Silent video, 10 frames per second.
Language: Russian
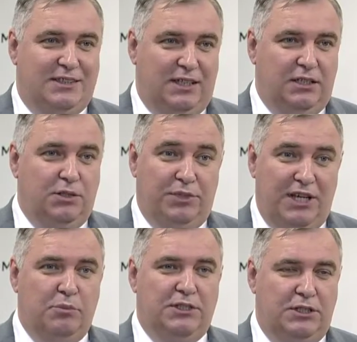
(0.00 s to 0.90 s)
старте
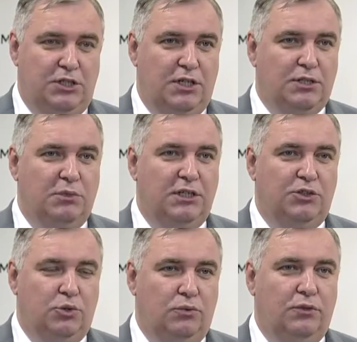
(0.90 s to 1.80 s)
прямо сейчас мы
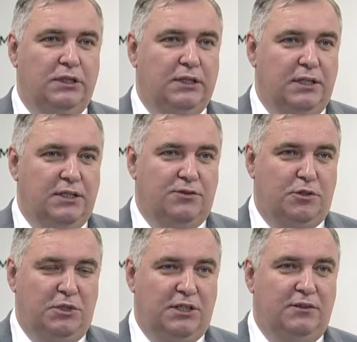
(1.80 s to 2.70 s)
готовы
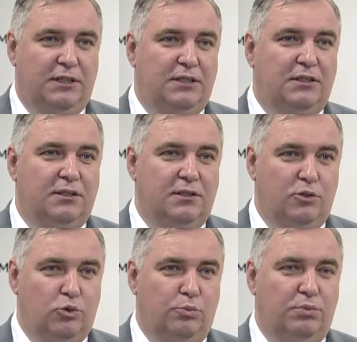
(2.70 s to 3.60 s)
сформировать
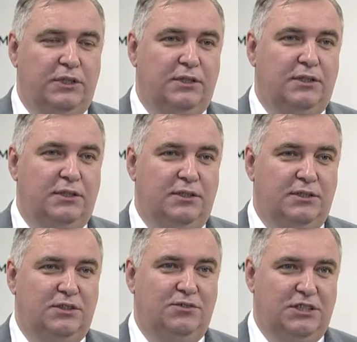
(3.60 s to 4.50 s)
группы
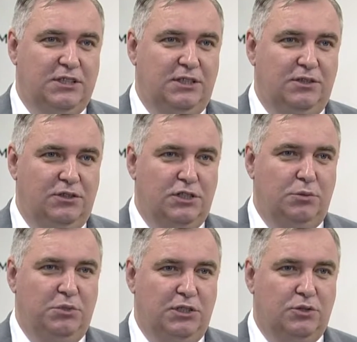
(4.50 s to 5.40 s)
из
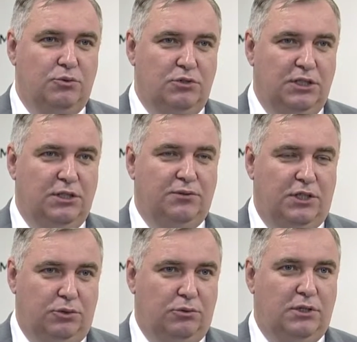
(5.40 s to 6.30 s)
20-25 студентов,
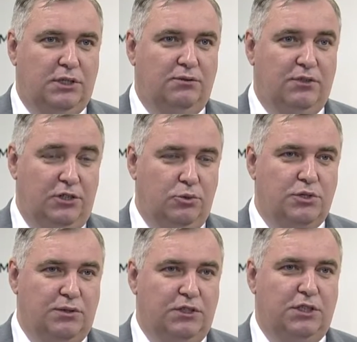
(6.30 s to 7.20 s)
которые
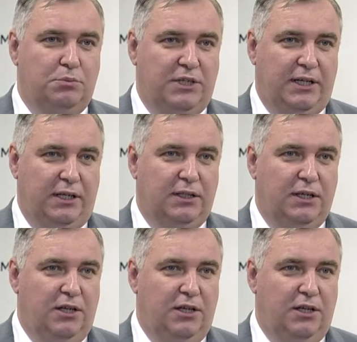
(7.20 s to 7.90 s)
вольются в этот проект.